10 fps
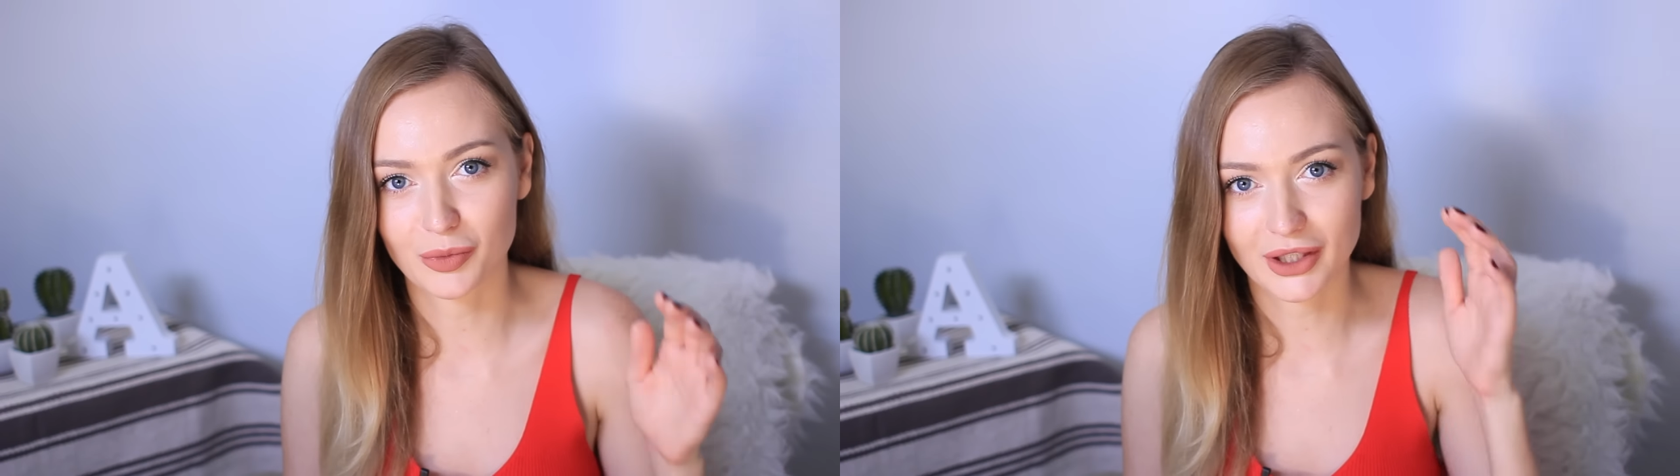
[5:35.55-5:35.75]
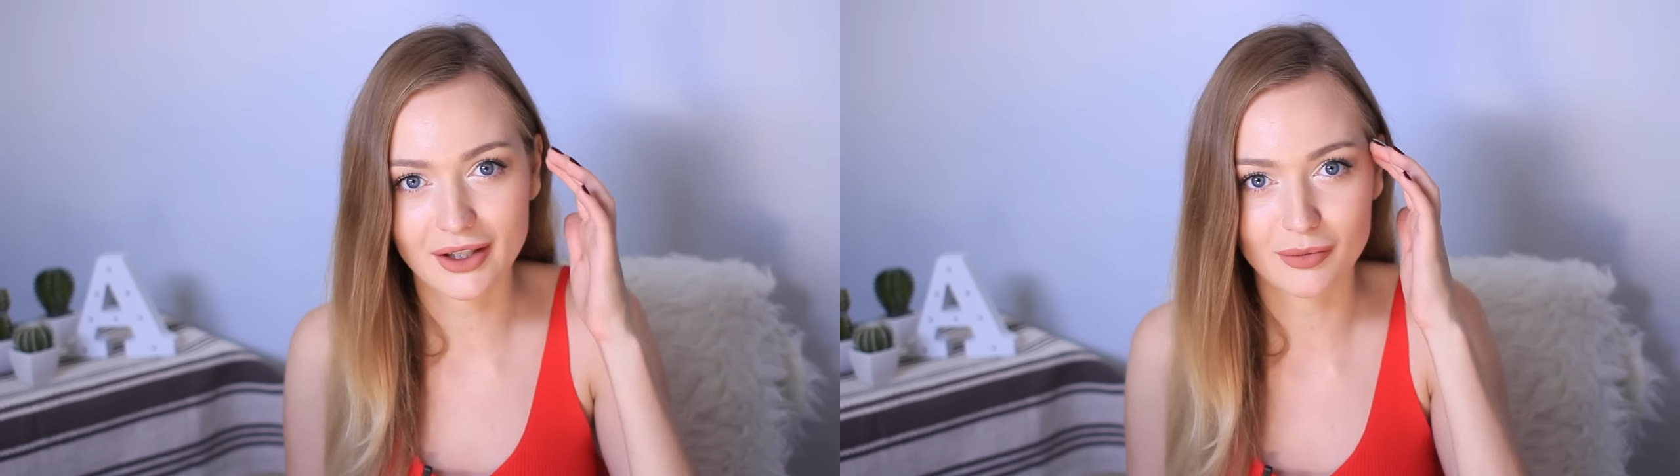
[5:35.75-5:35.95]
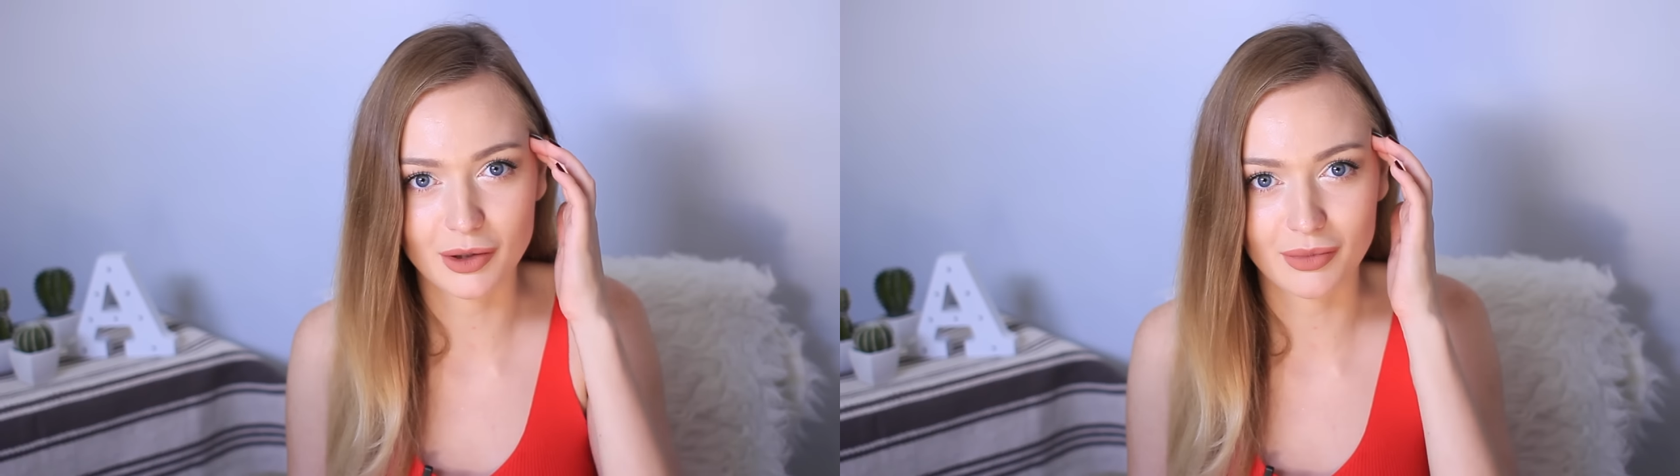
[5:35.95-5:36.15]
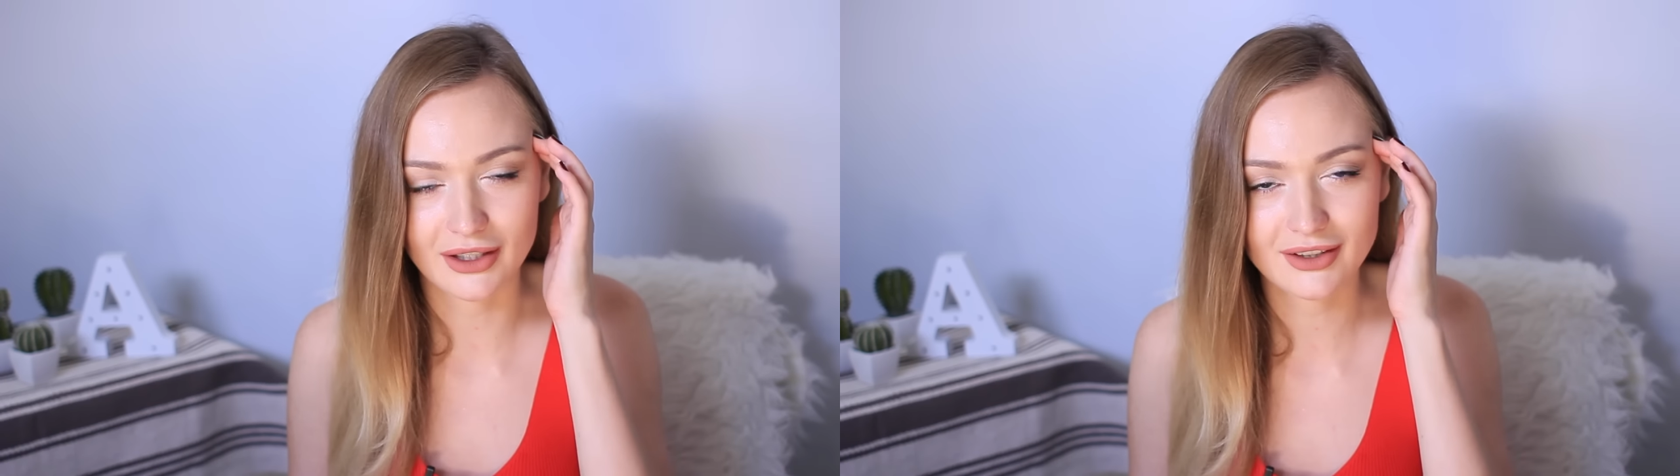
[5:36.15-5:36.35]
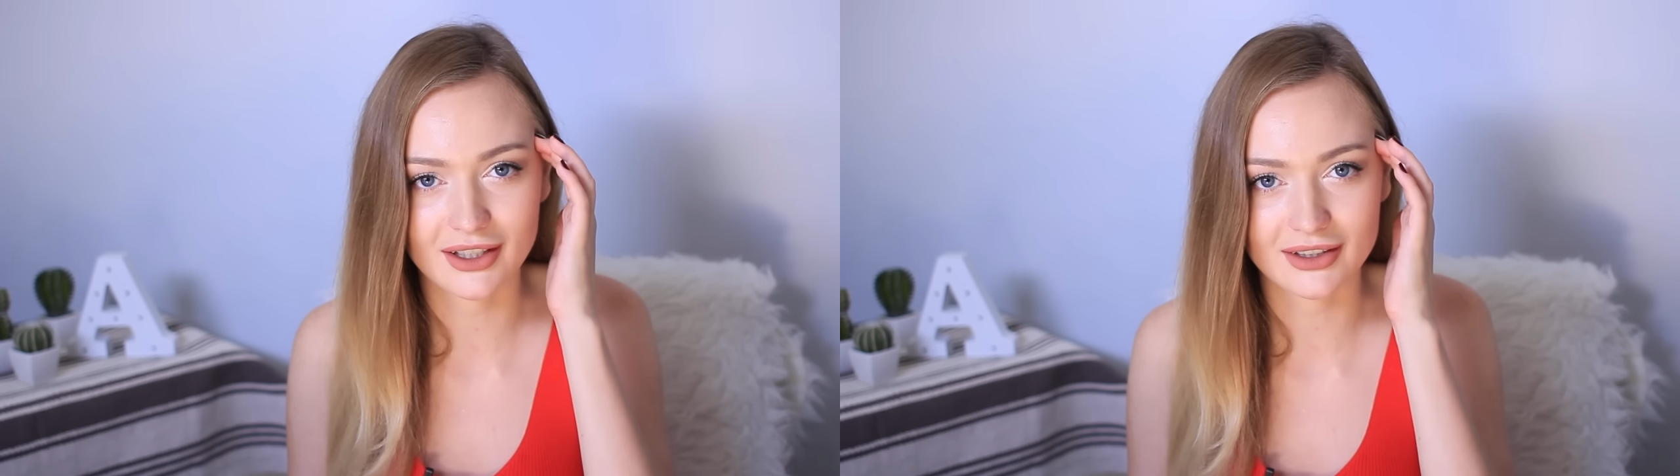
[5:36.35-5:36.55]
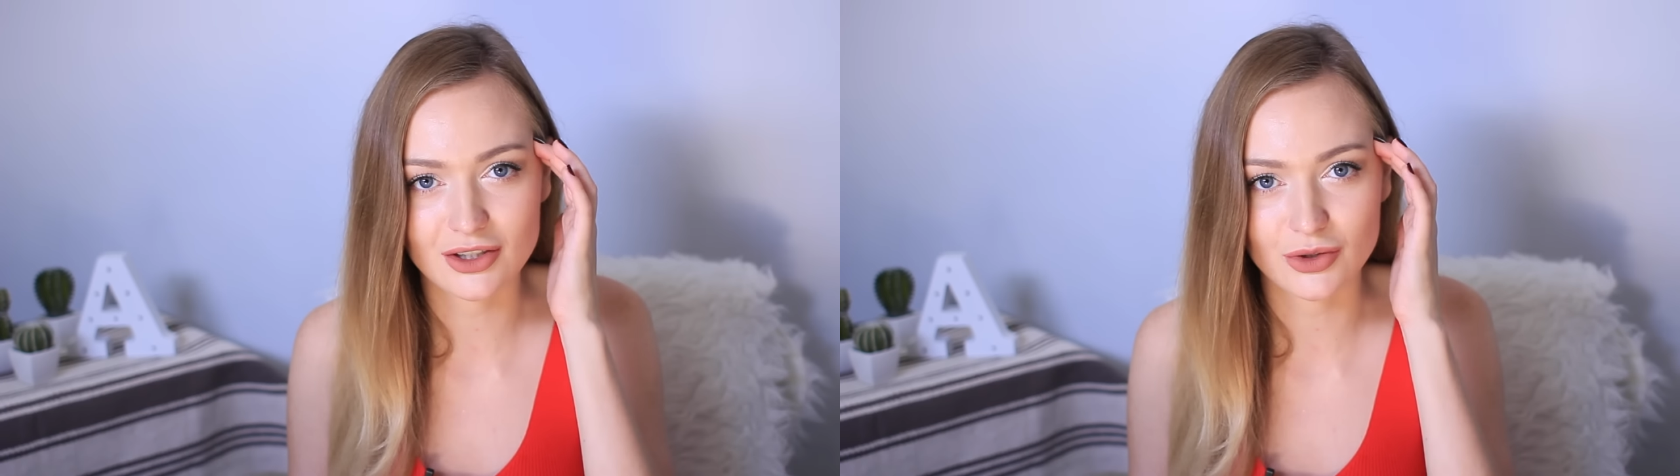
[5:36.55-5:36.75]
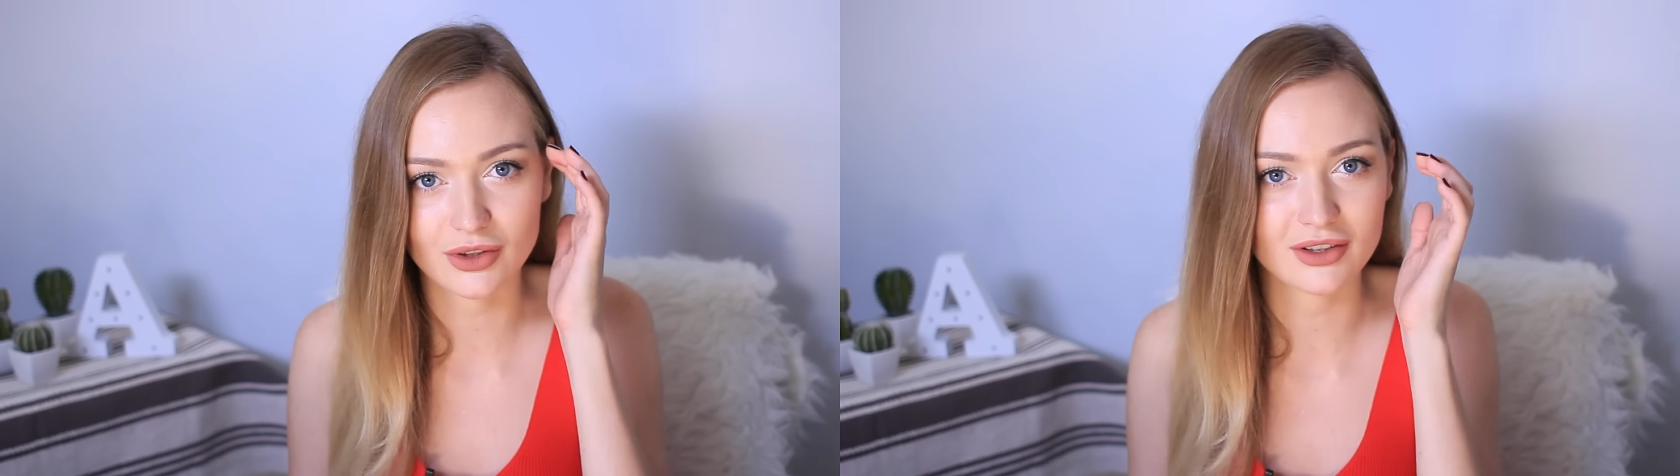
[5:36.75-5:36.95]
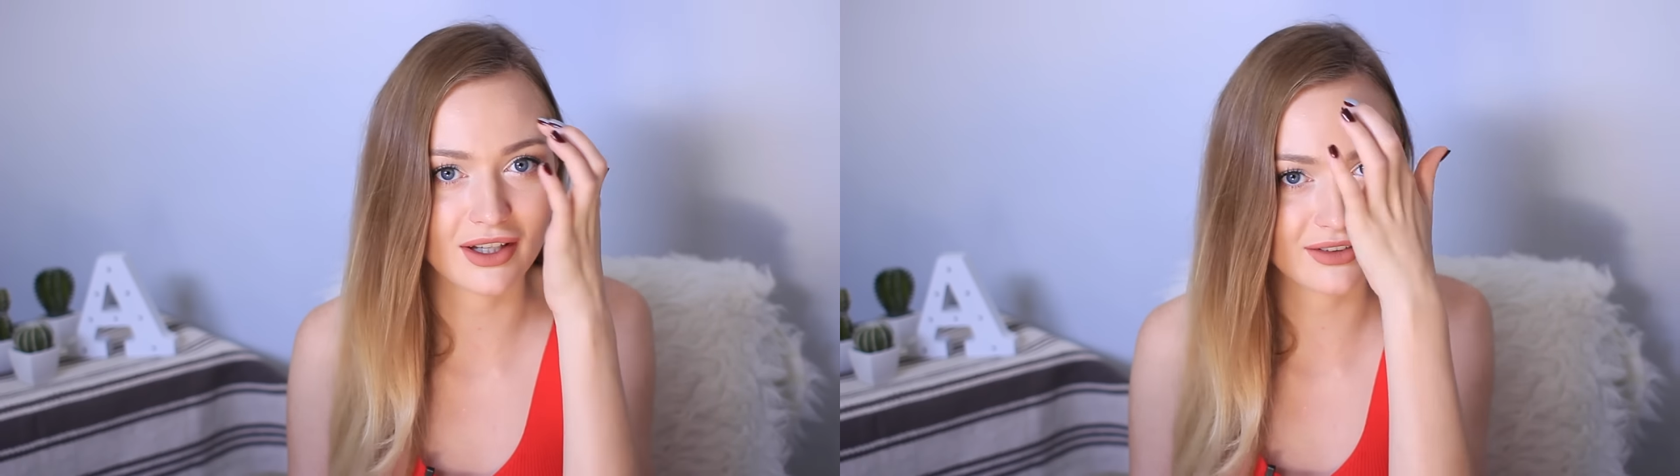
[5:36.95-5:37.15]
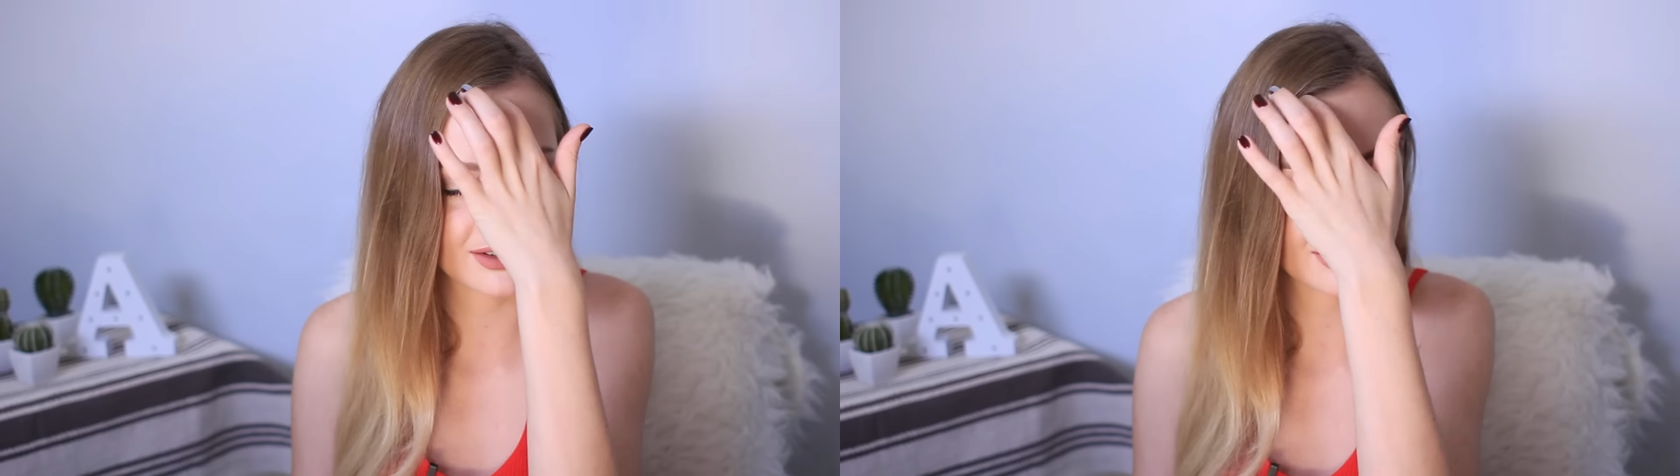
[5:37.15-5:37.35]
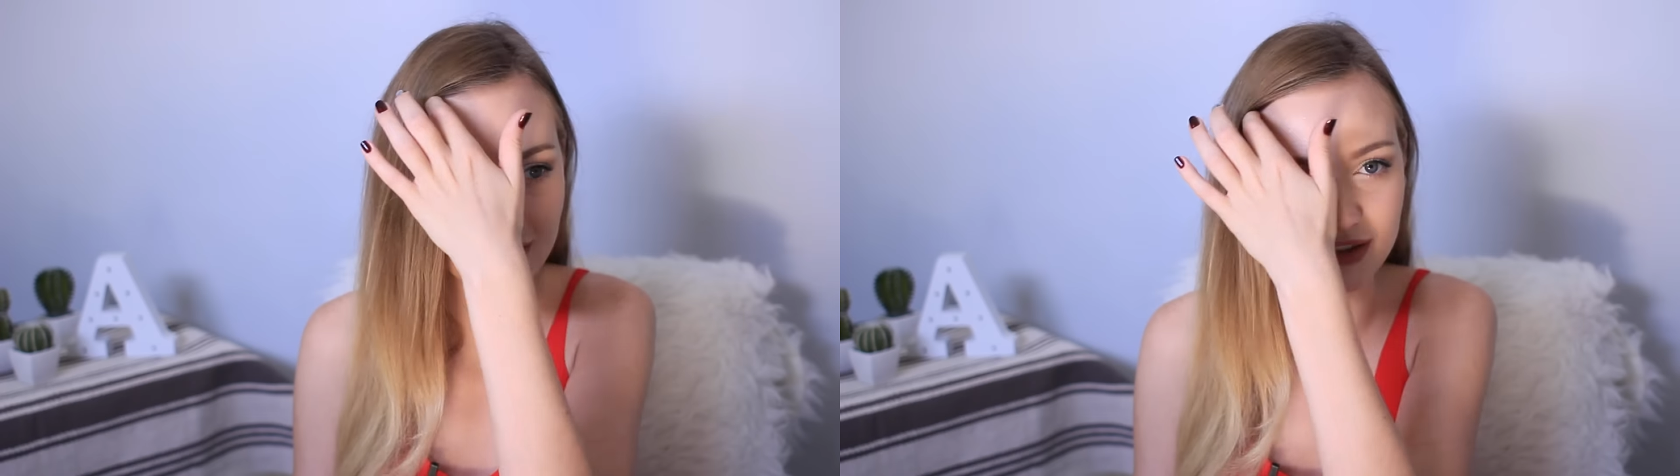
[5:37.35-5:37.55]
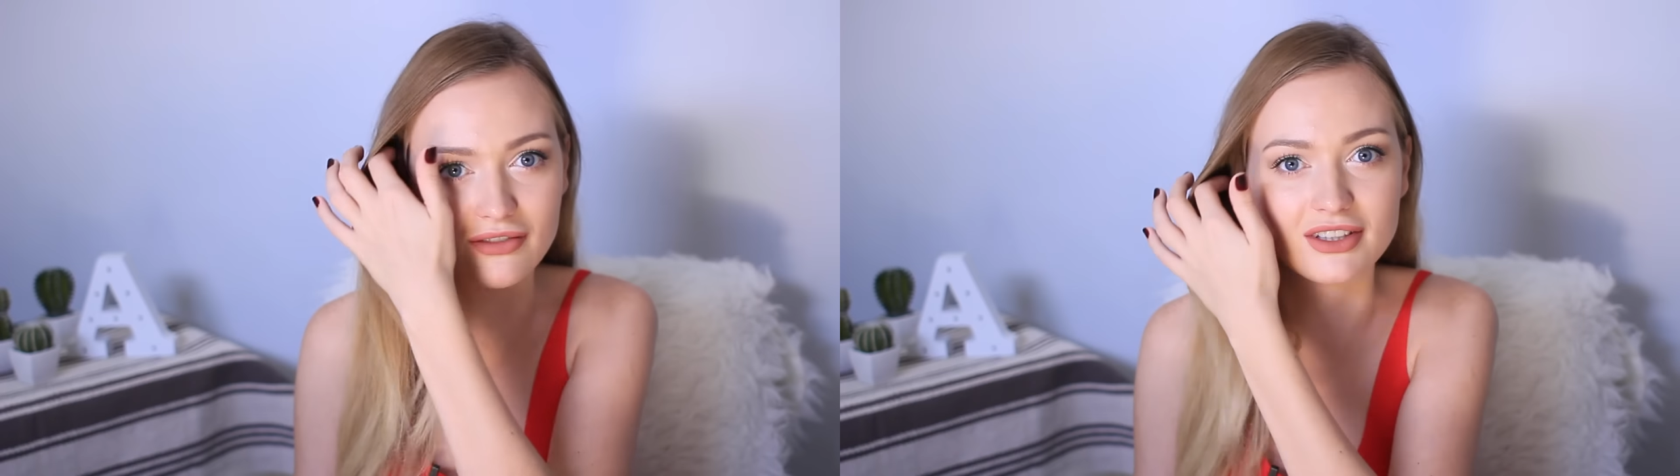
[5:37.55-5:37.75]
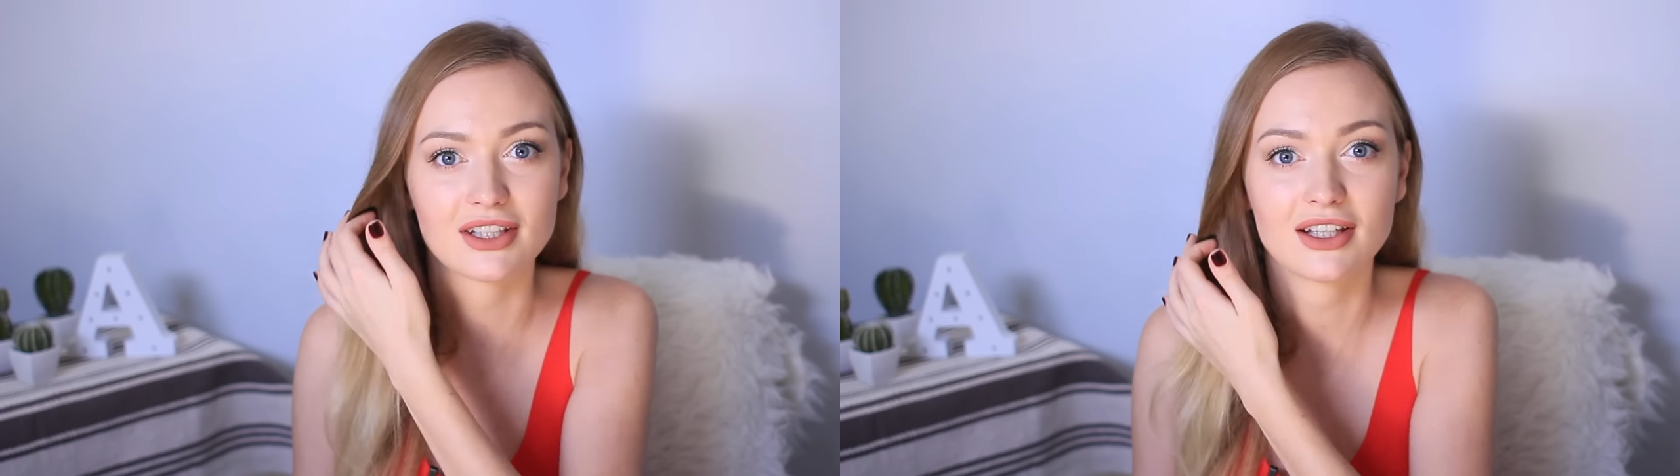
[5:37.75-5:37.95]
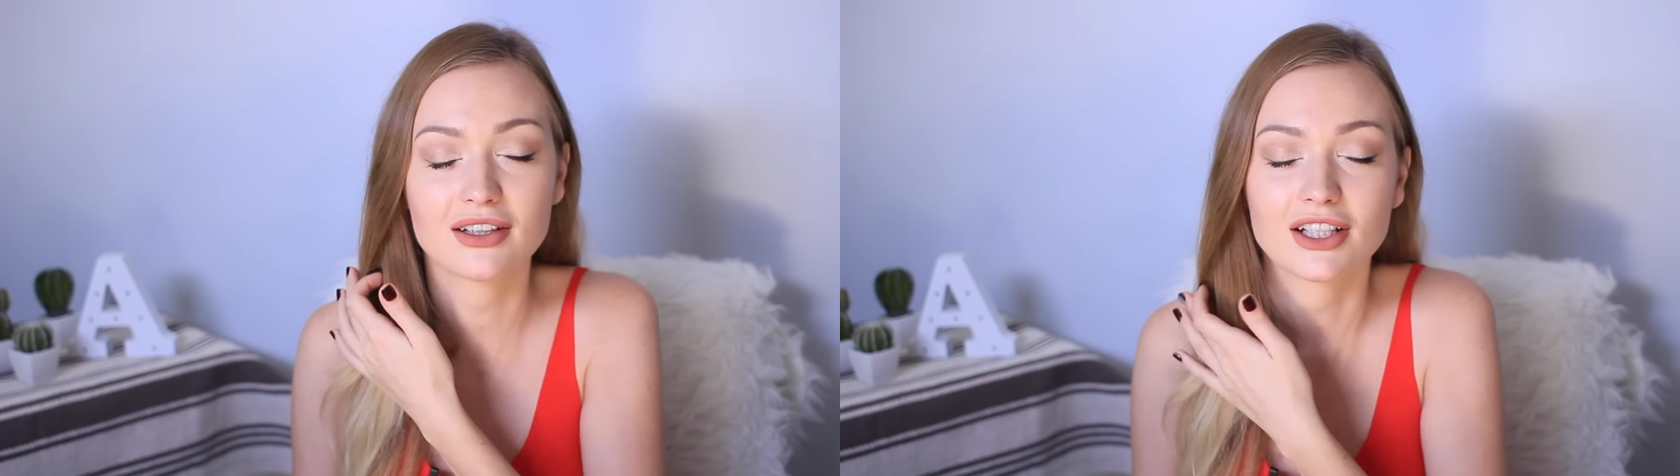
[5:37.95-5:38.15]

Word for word: У меня именно болит, когда что-то давит э, на виски,